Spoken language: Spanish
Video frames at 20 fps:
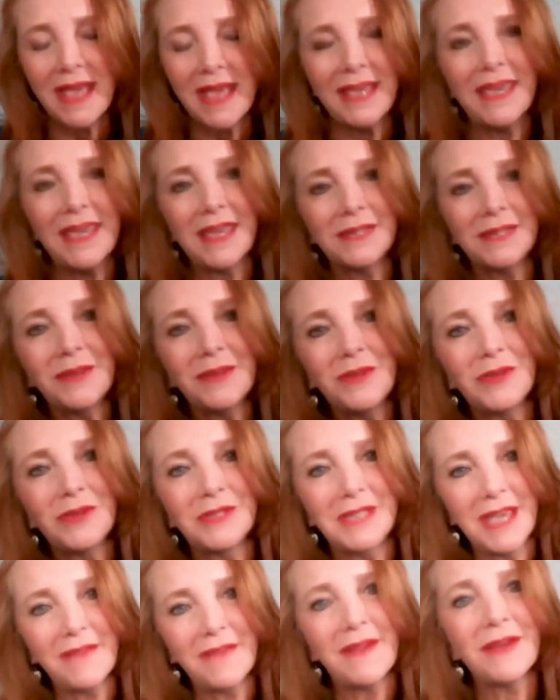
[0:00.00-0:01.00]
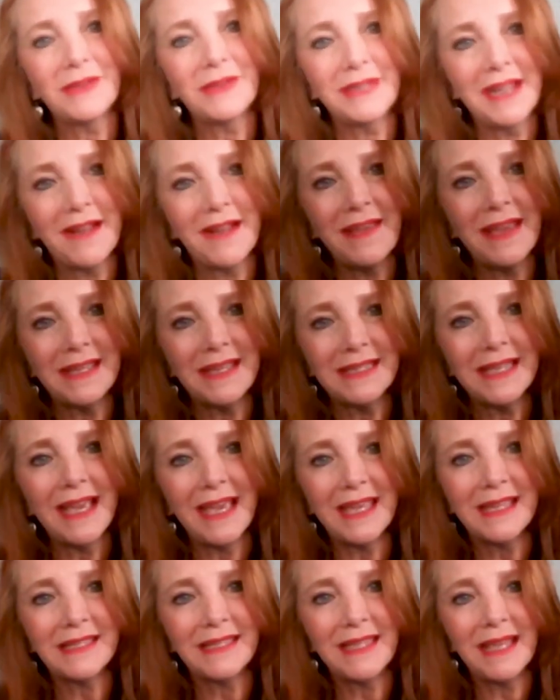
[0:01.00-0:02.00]
Y esto nos lleva otra vez
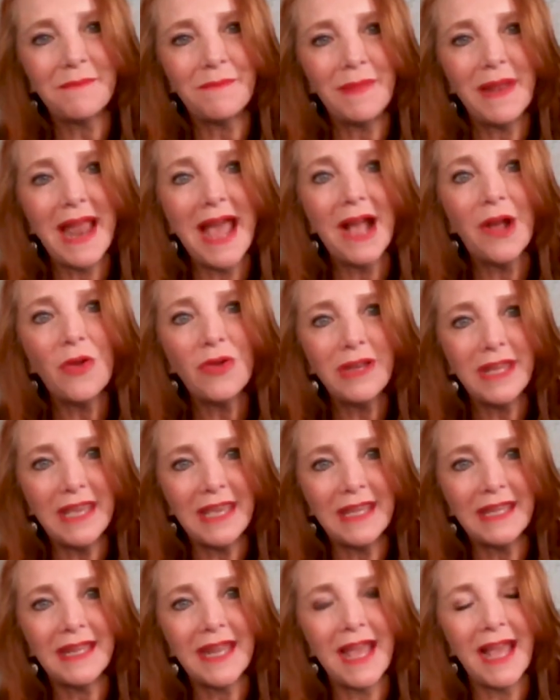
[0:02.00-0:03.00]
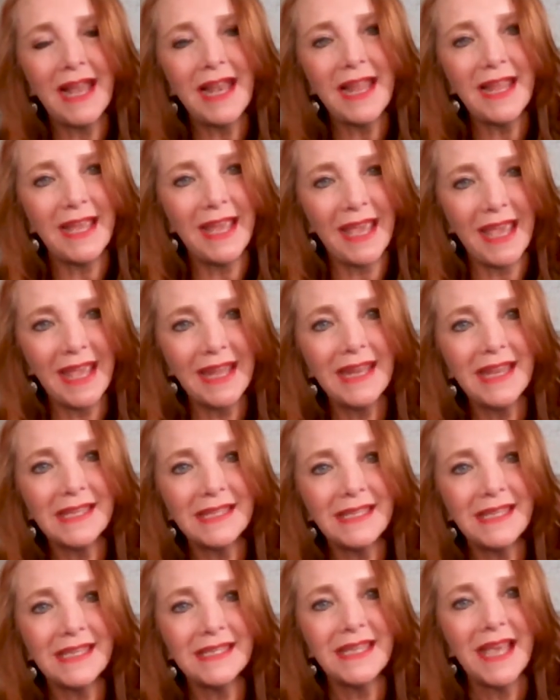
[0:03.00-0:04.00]
a este plan original en
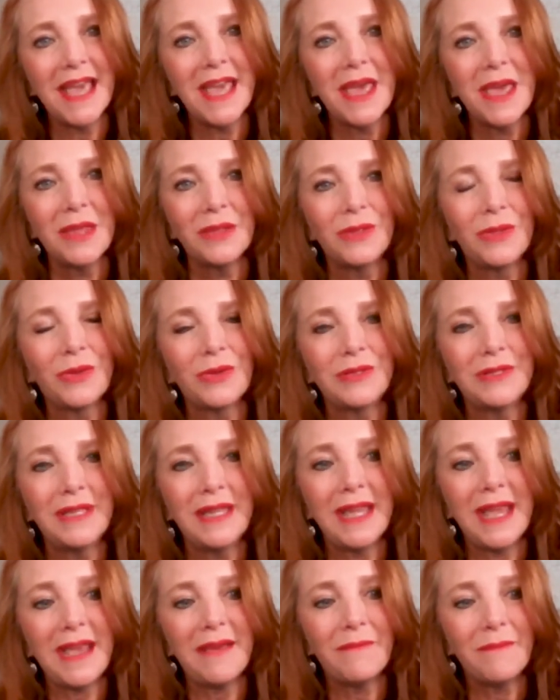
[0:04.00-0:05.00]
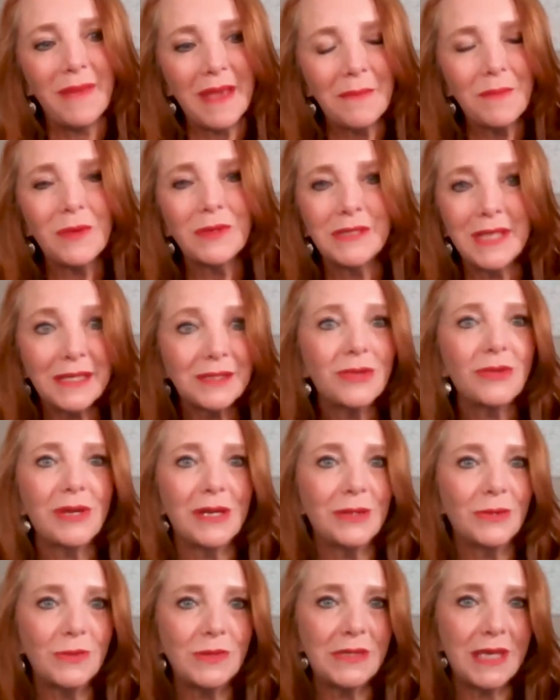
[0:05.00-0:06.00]
Génesis, donde vemos esto
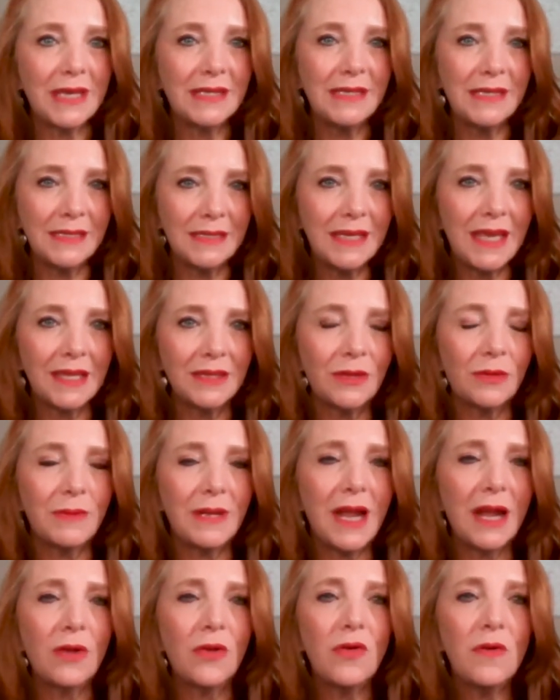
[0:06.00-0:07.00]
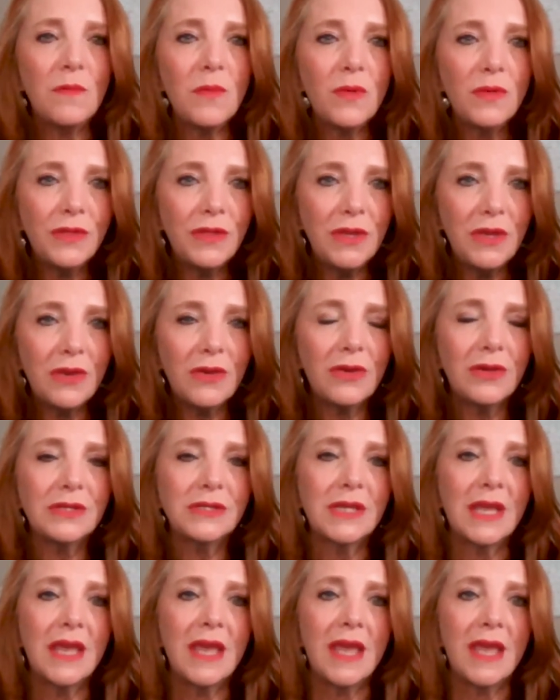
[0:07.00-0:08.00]
que tú estás diciendo, Verá Cómo
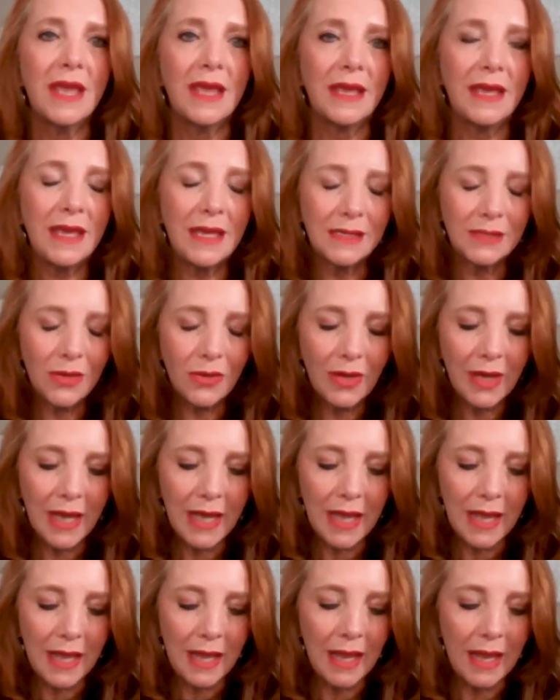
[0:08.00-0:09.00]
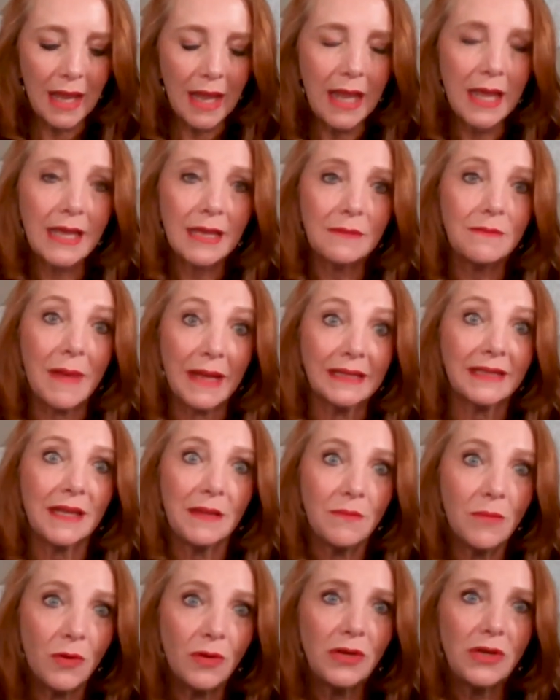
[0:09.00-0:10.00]
Dios hizo que el
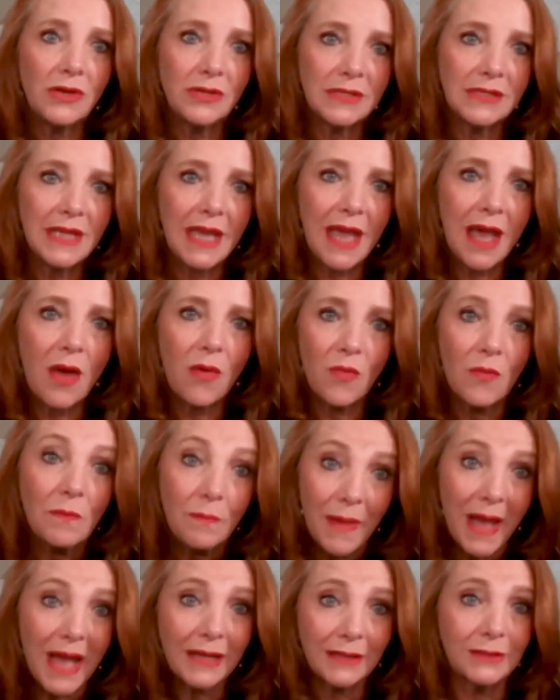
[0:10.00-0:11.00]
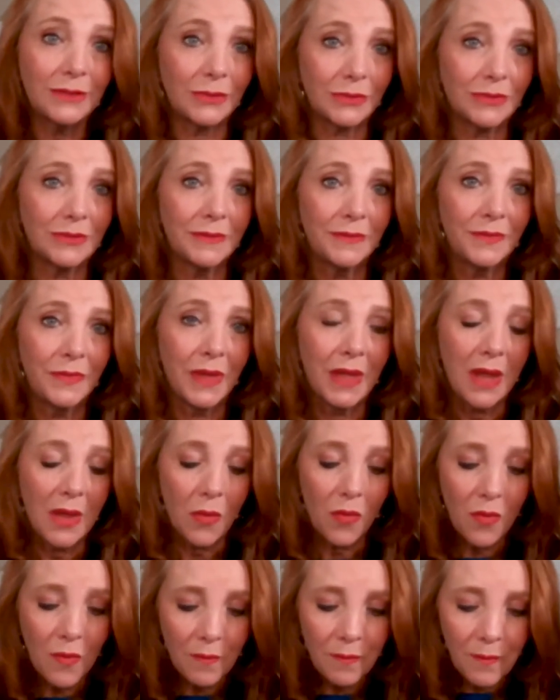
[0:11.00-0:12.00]
matrimonio sea un pacto,
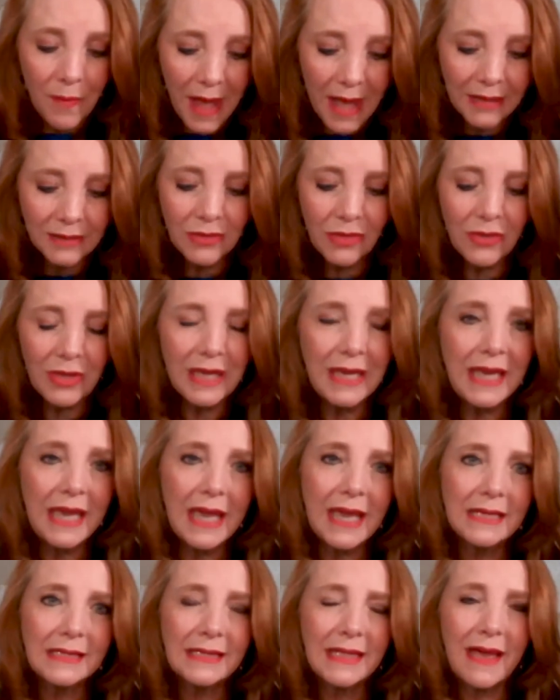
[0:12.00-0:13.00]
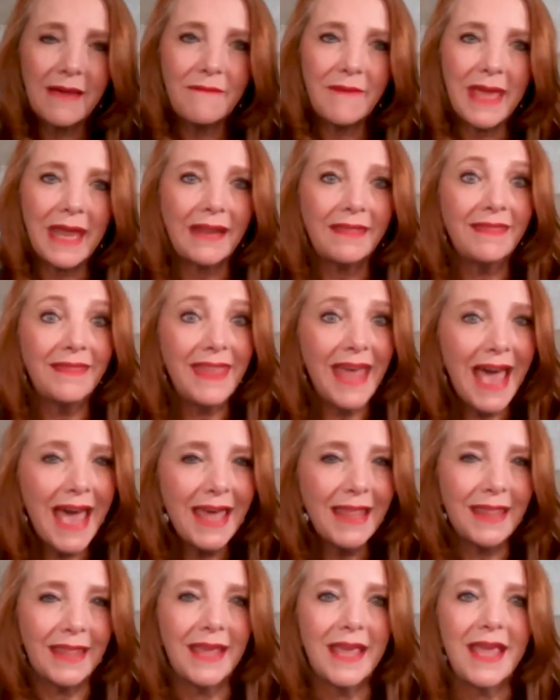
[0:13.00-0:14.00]
un pacto y esa
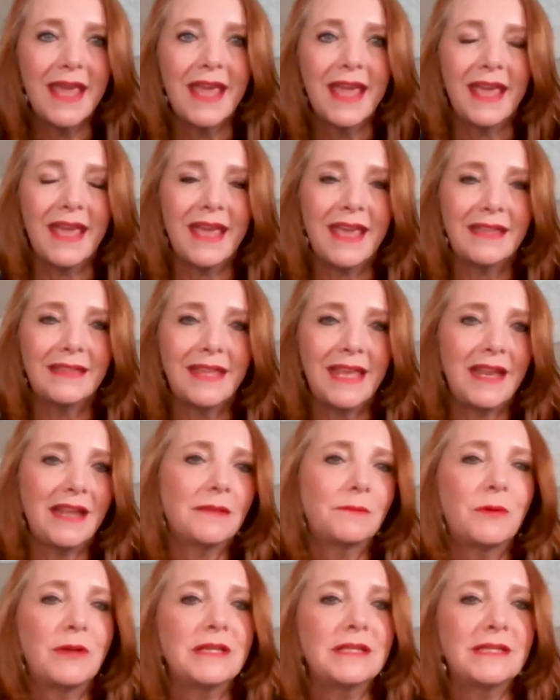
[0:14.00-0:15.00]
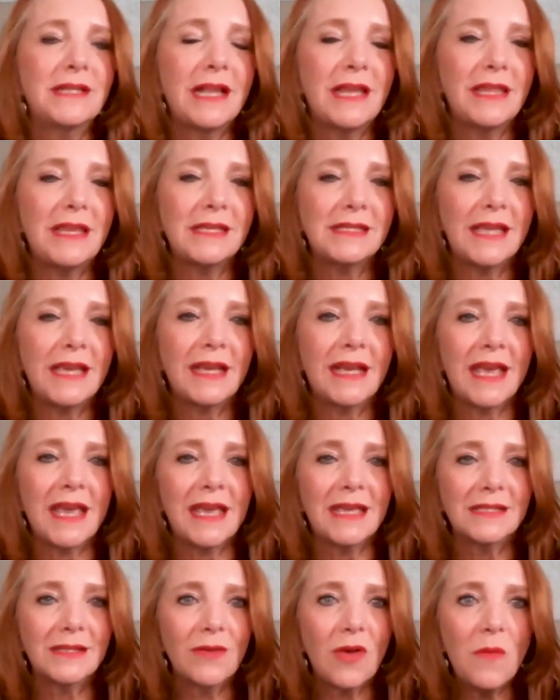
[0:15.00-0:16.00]
verdad. Eh, Derek Prince le dice
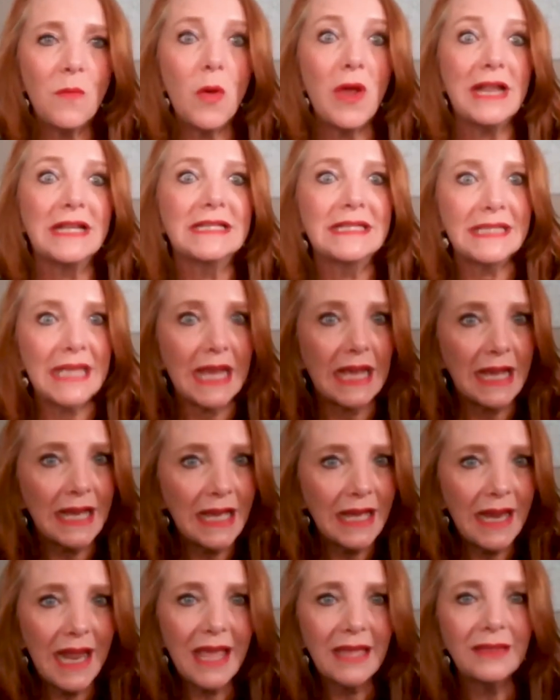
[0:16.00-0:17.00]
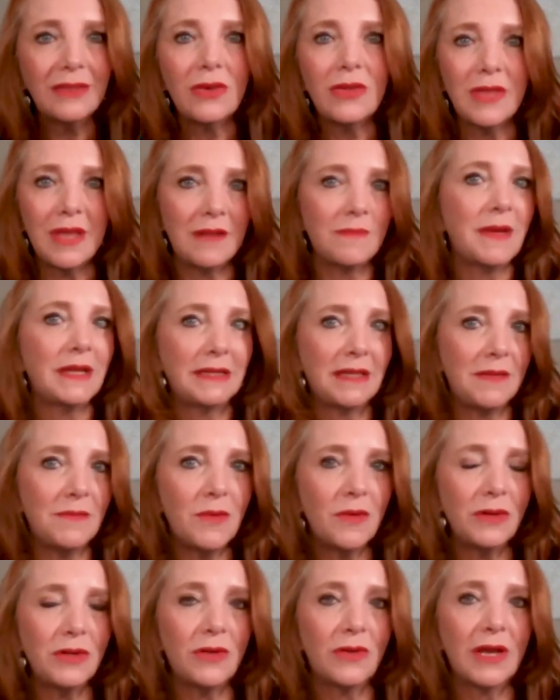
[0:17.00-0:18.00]
que es como el secreto del
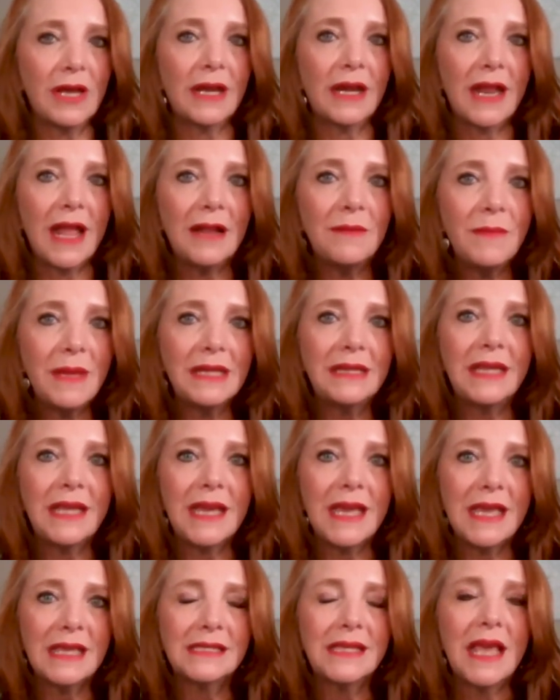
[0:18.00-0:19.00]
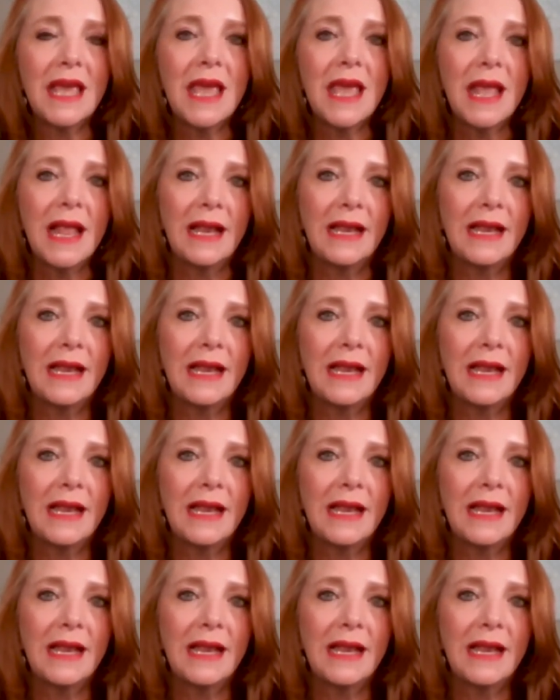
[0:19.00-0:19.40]
matrimonio, que realmente es